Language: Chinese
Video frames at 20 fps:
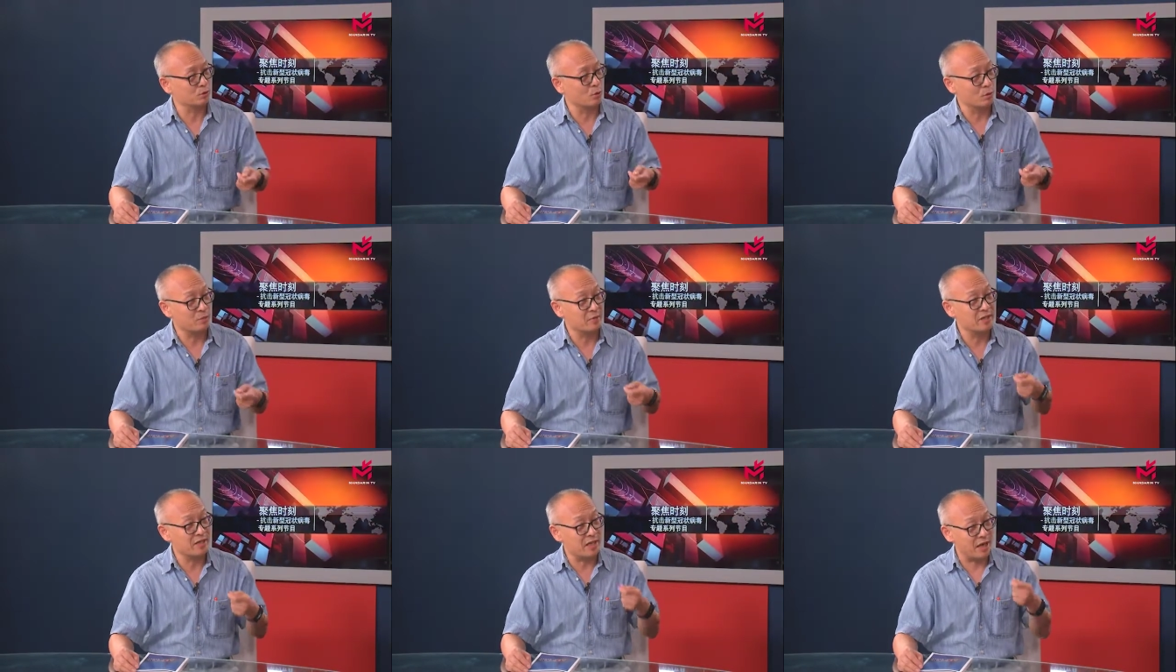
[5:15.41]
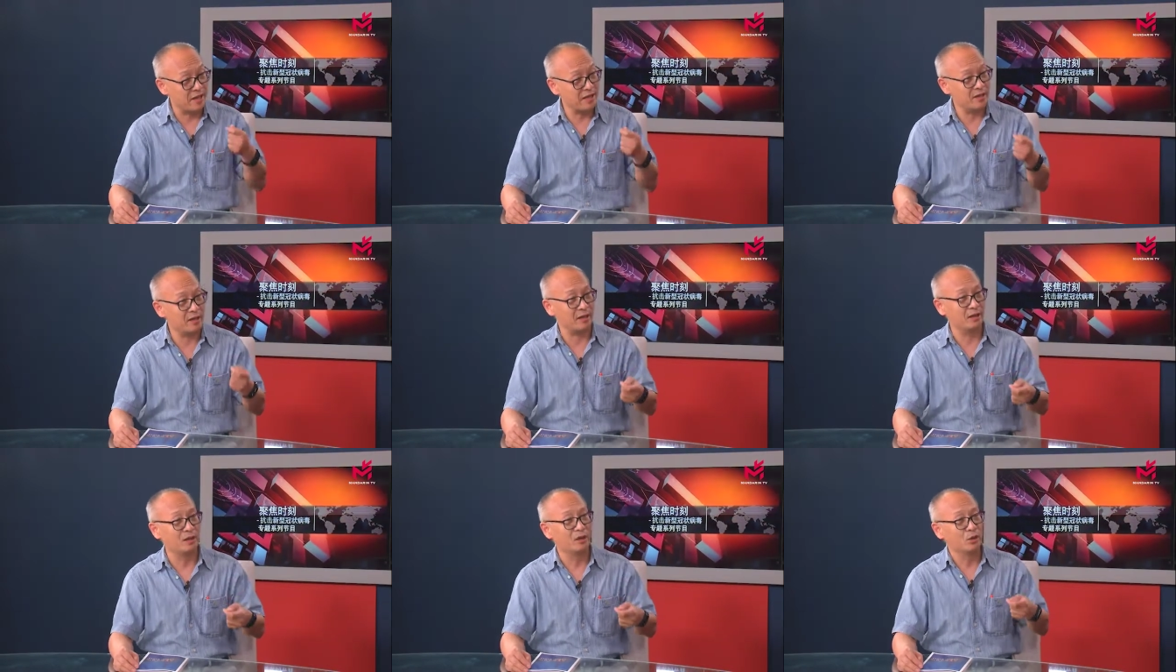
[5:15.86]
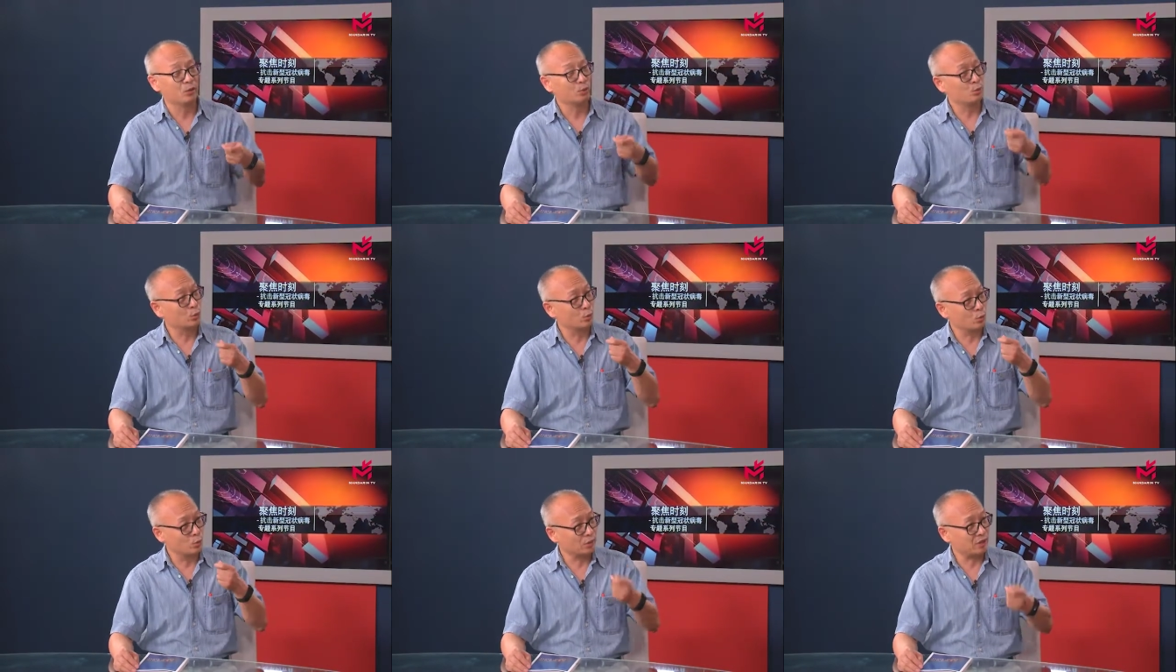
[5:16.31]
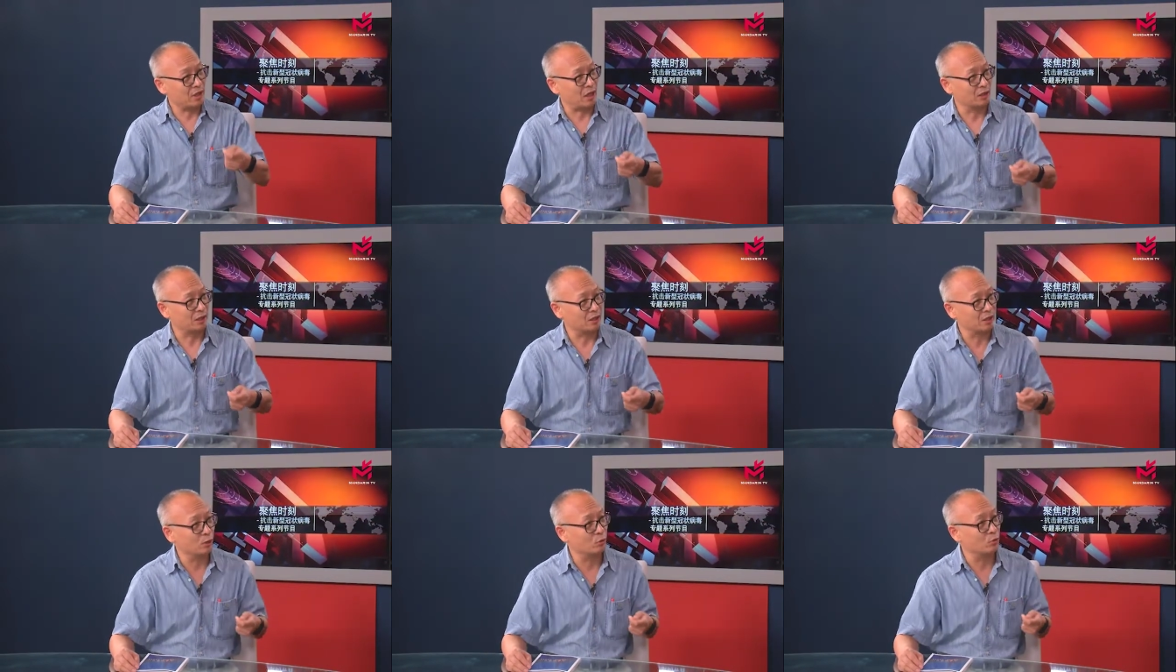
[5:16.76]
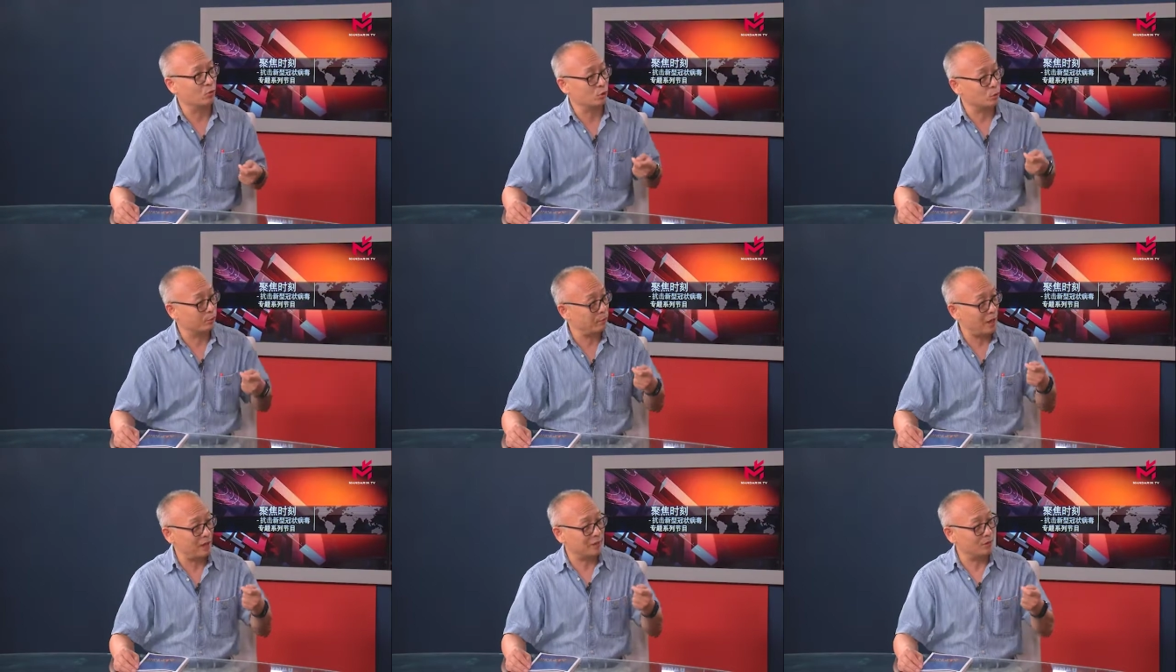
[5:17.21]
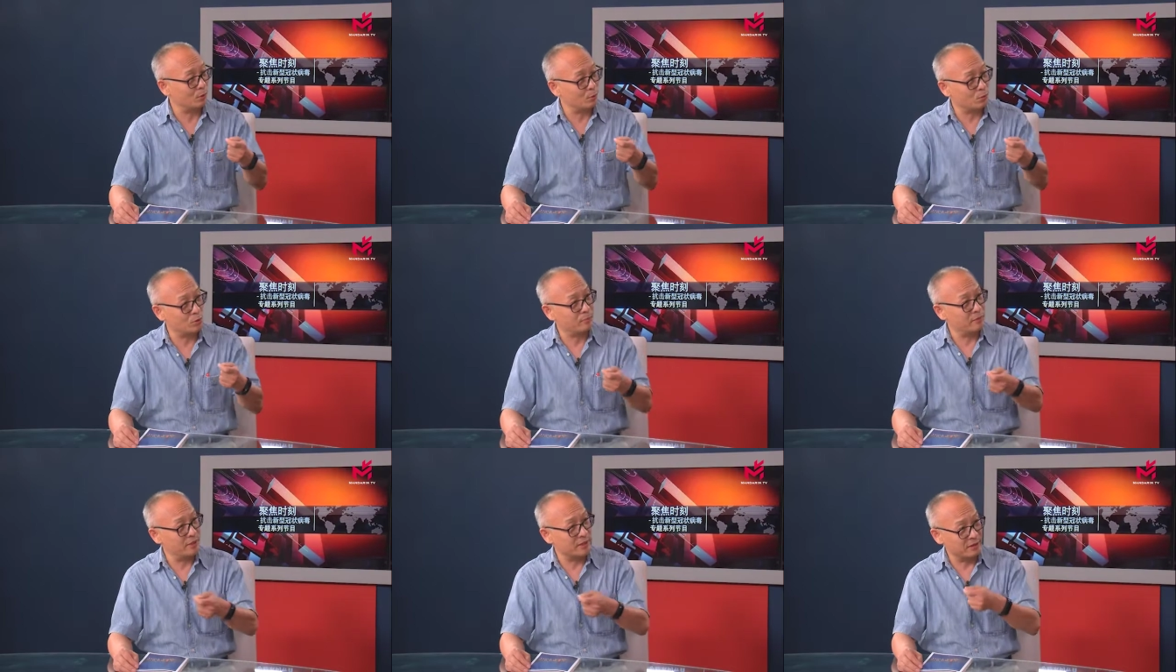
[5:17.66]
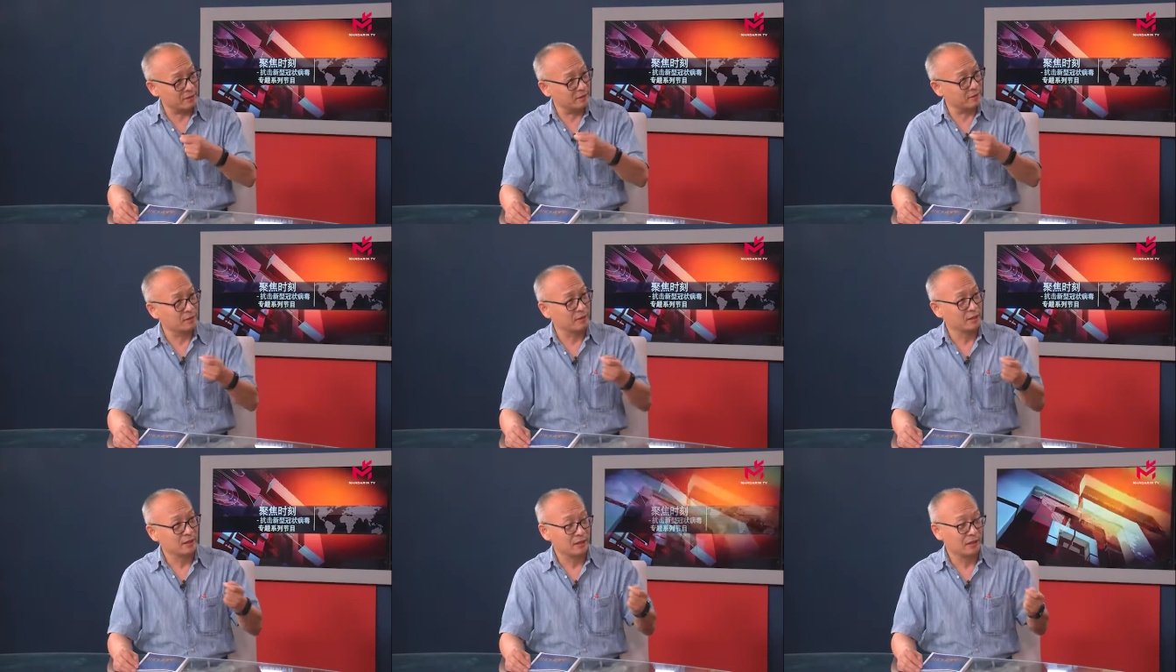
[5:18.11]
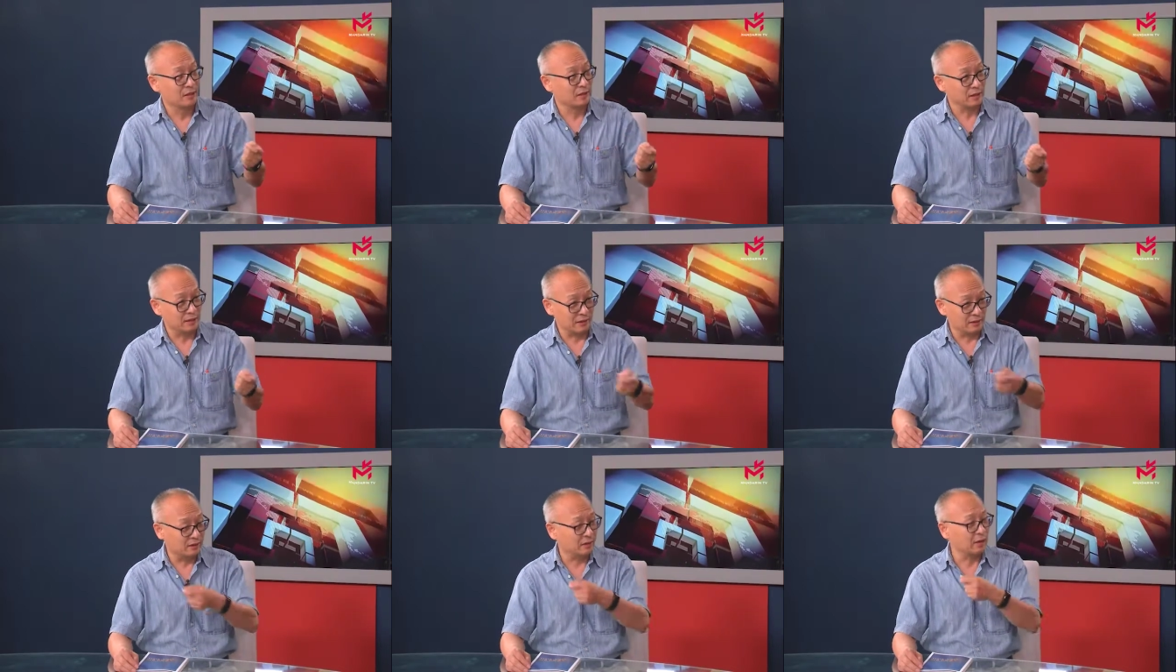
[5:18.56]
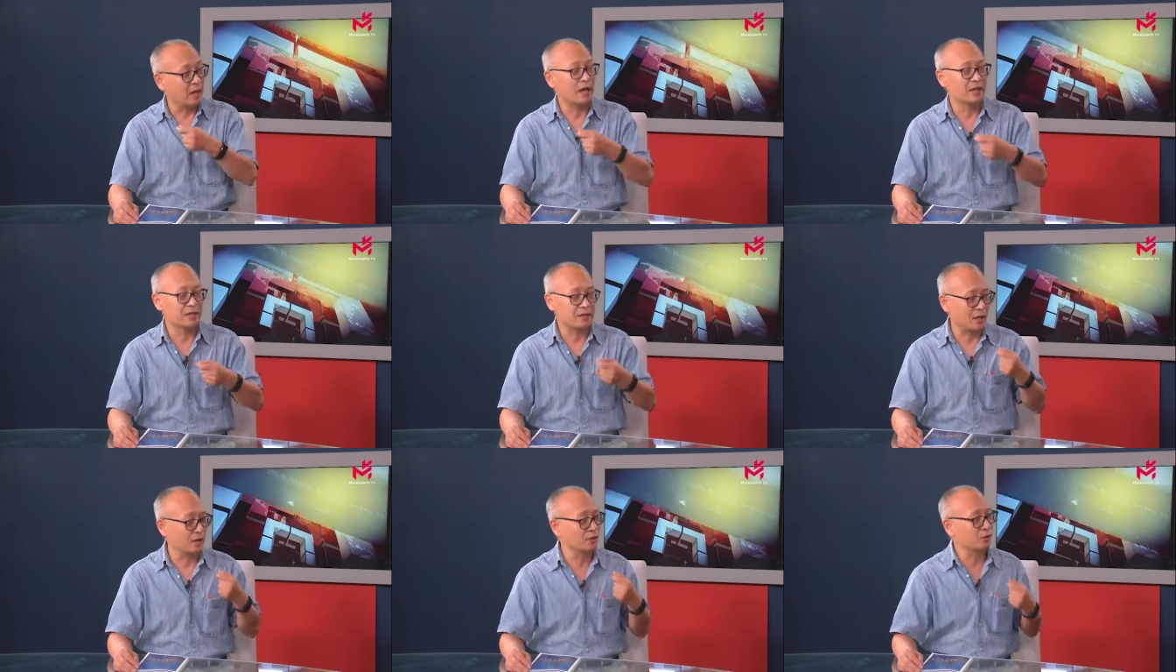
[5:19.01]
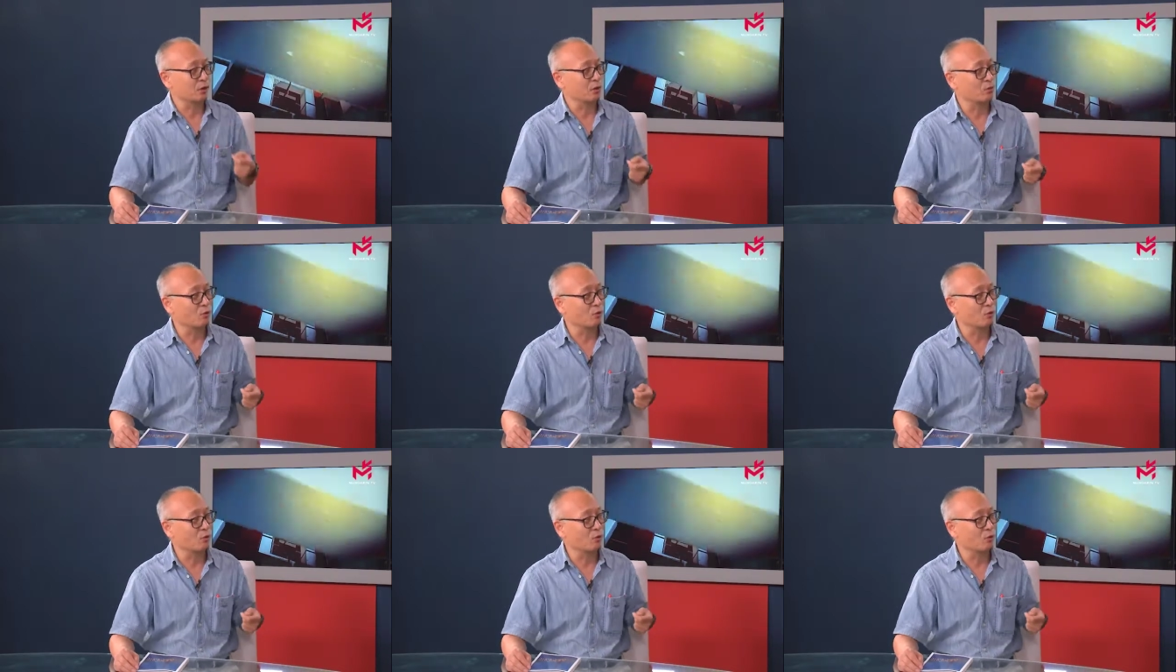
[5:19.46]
我们连夜去工厂提货，就怕那货被人给哎抢走了。